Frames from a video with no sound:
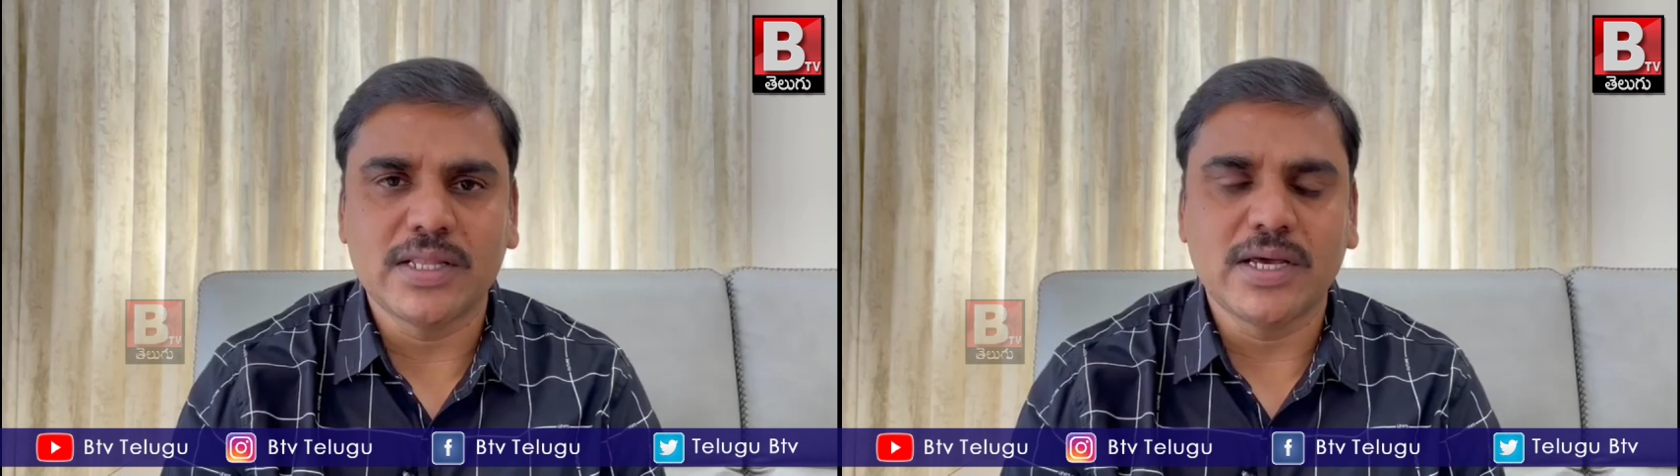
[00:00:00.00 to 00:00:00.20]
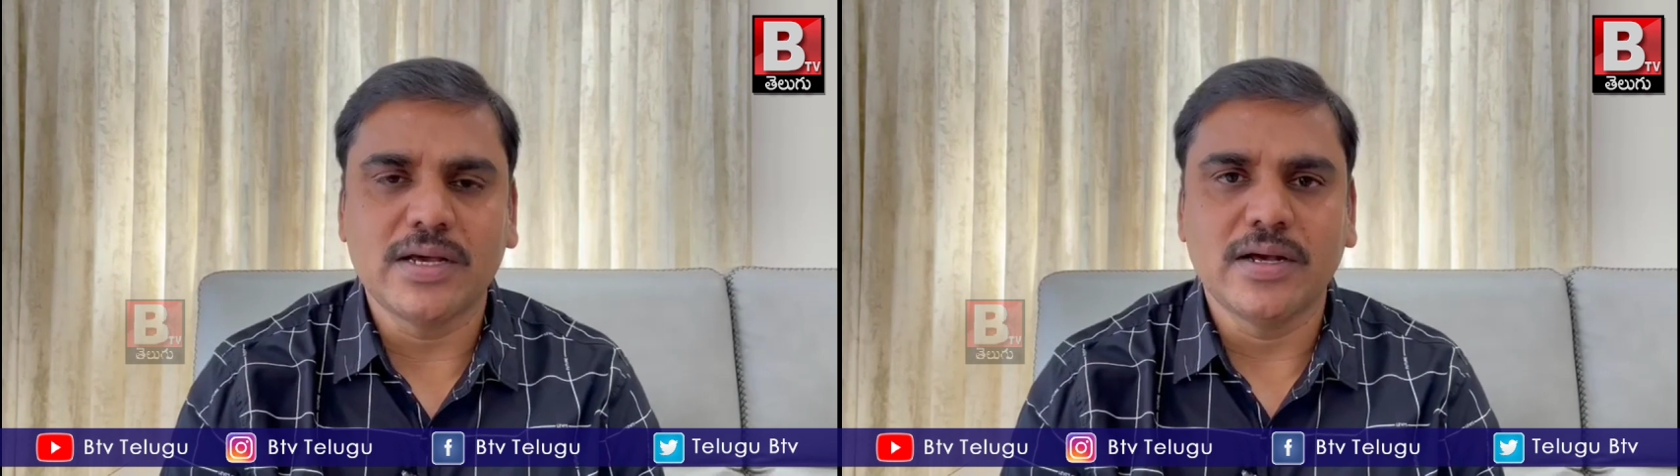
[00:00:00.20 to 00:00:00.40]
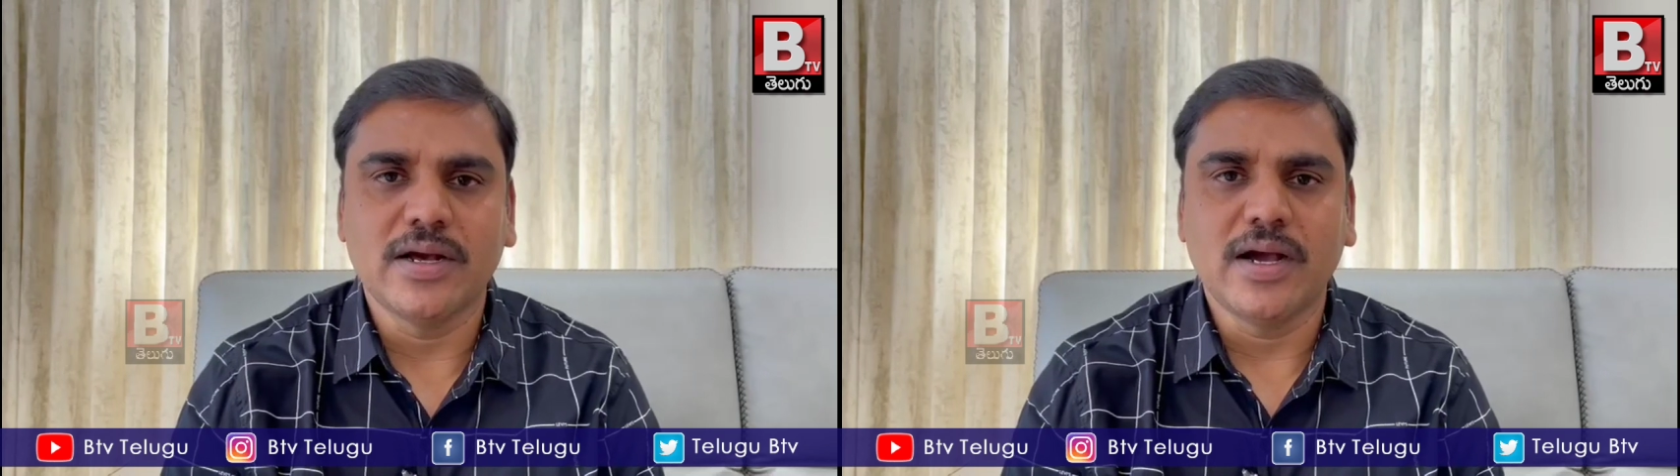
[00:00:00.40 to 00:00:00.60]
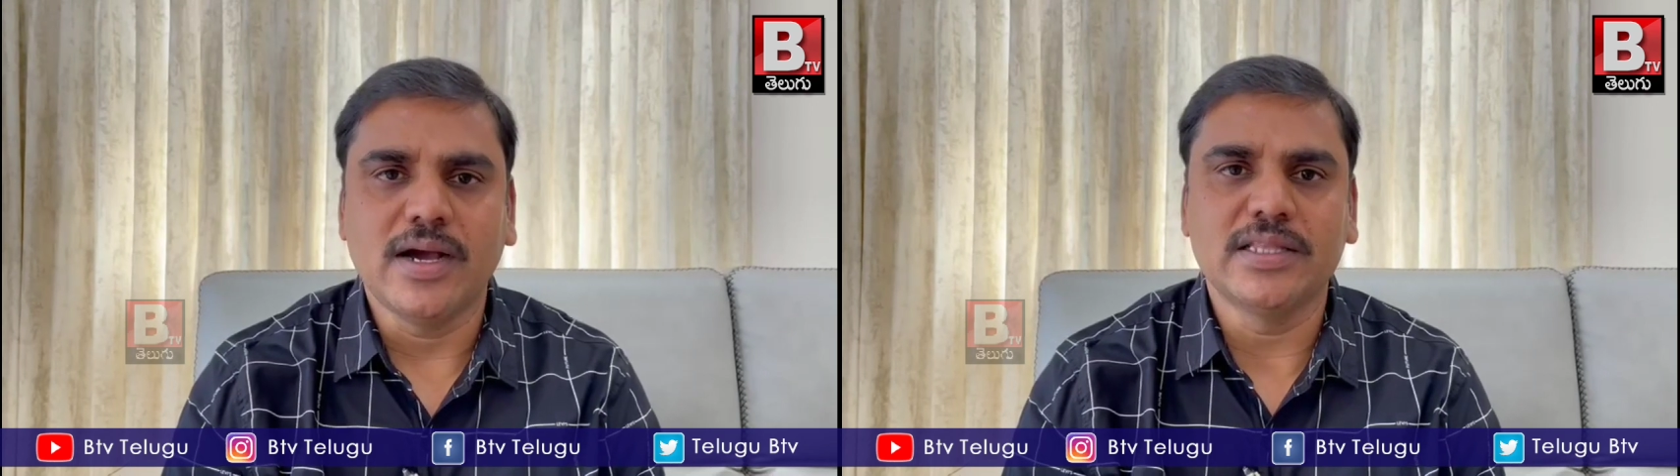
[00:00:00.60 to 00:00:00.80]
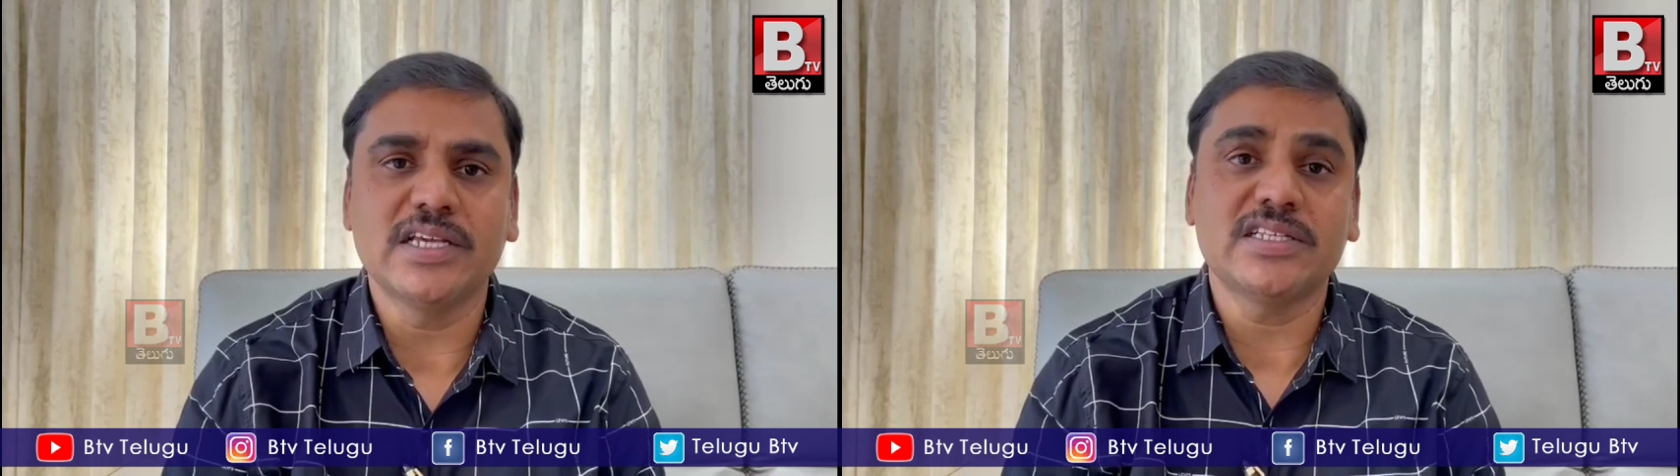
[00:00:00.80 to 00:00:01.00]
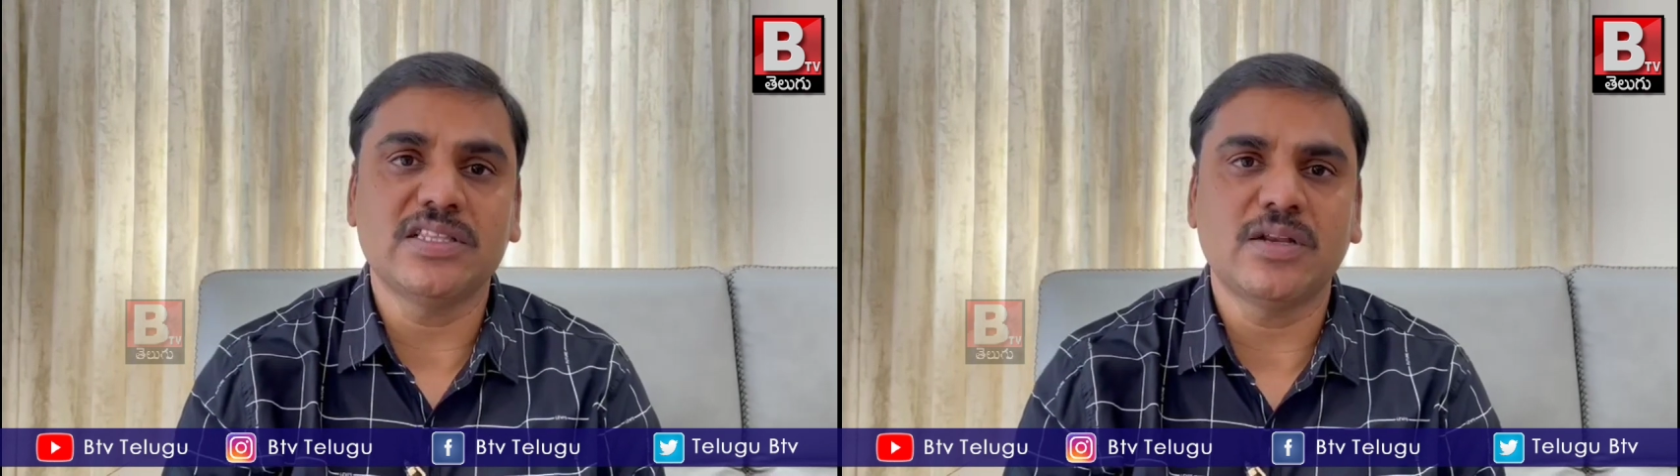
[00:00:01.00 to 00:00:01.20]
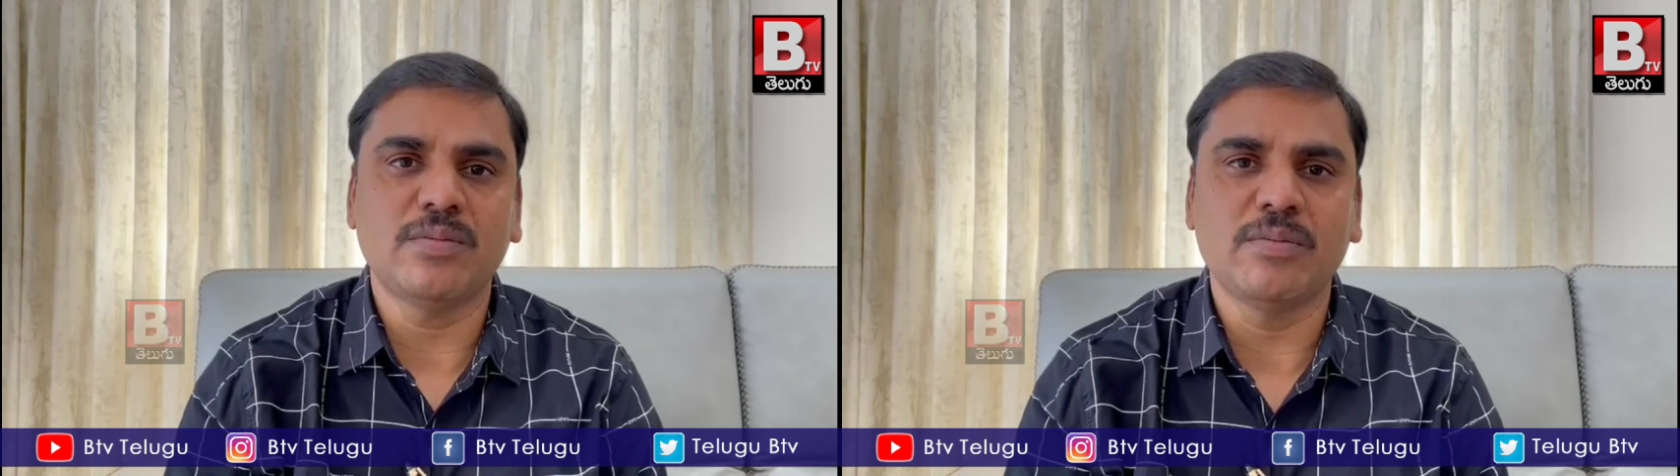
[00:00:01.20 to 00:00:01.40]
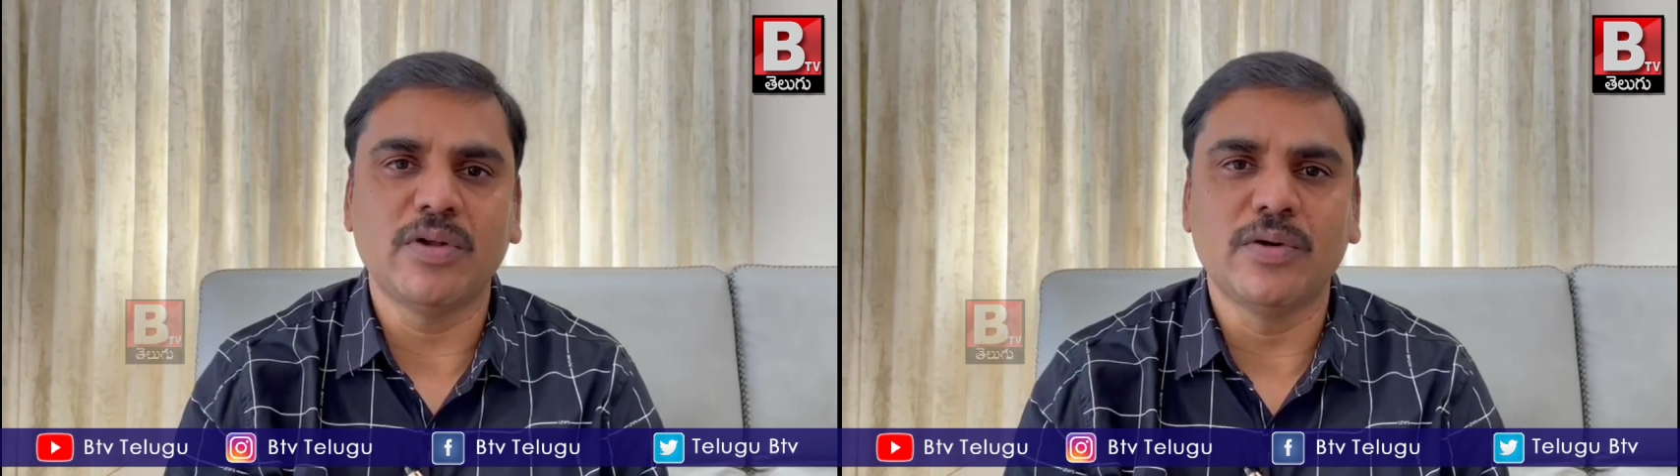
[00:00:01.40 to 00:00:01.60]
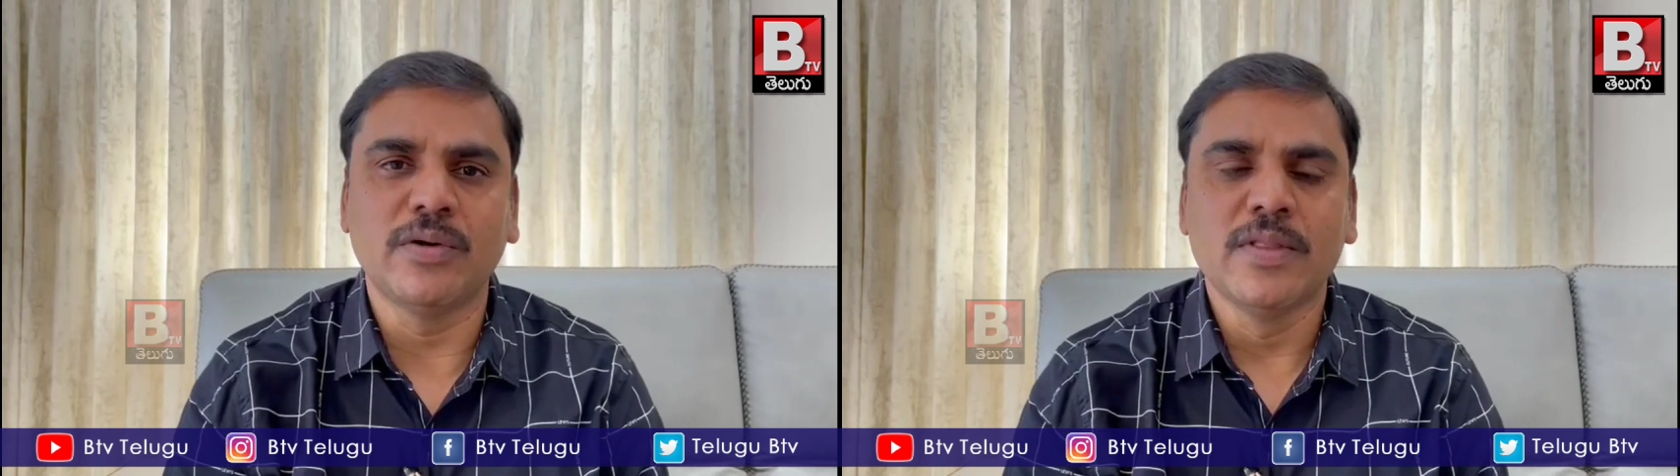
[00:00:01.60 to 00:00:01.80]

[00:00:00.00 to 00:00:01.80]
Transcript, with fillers: కదా అదే సందర్భంలో